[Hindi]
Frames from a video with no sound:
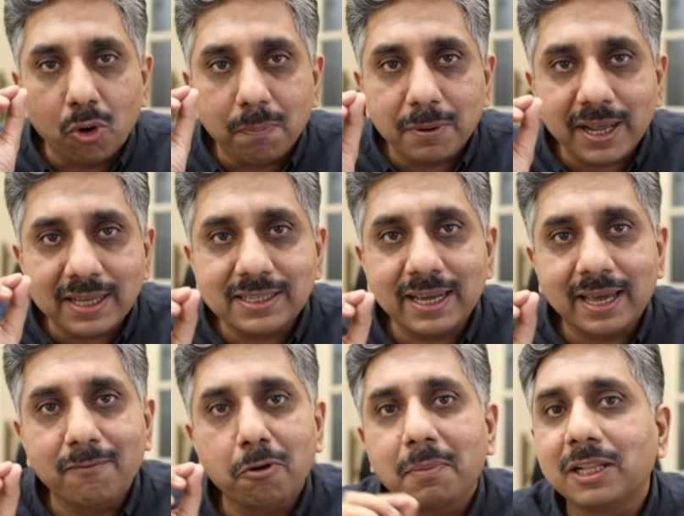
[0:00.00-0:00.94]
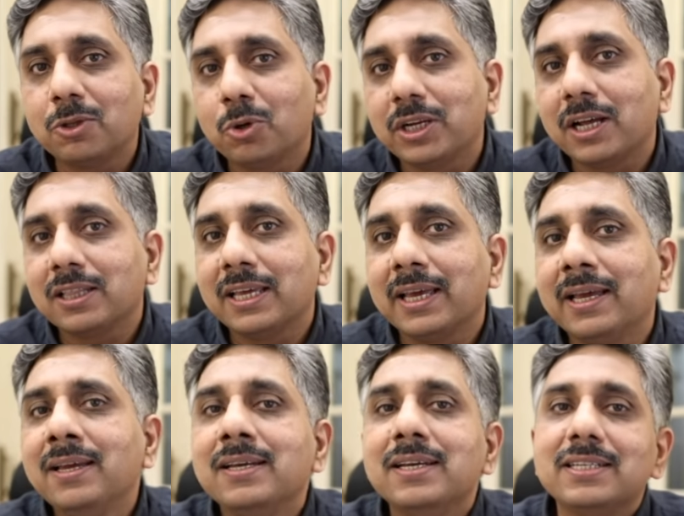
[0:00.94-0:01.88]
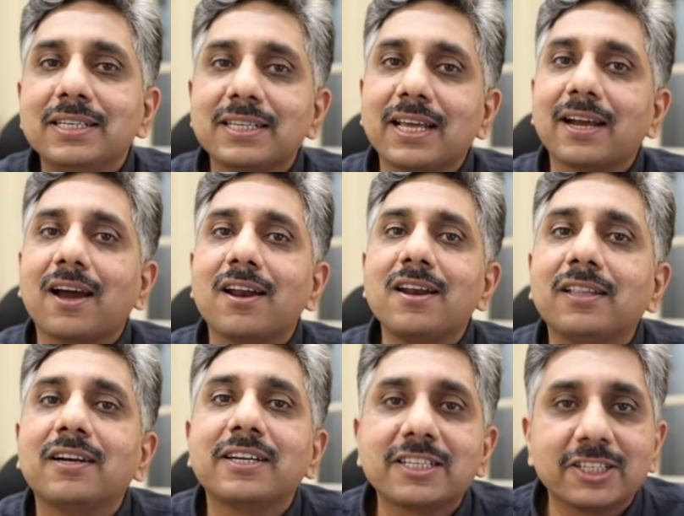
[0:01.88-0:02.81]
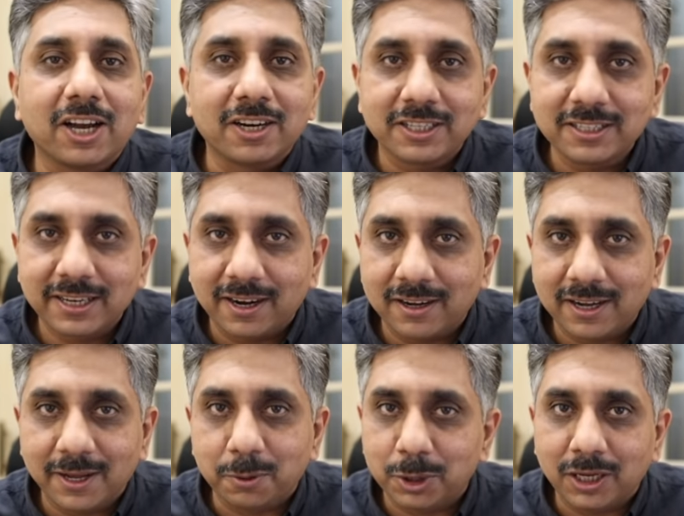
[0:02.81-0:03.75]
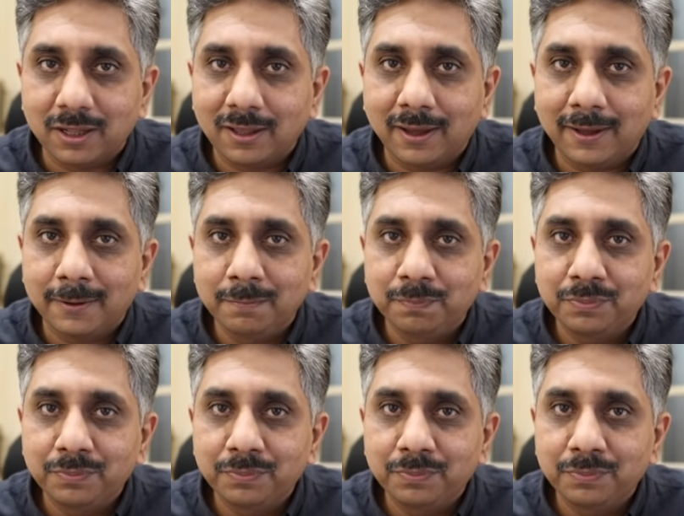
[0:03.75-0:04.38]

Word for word: ओपनिंग्स हैं वो बंद हो जाती हैं जिसके कारण अंदर डिस्चार्जेज इकट्ठे हो जाते हैं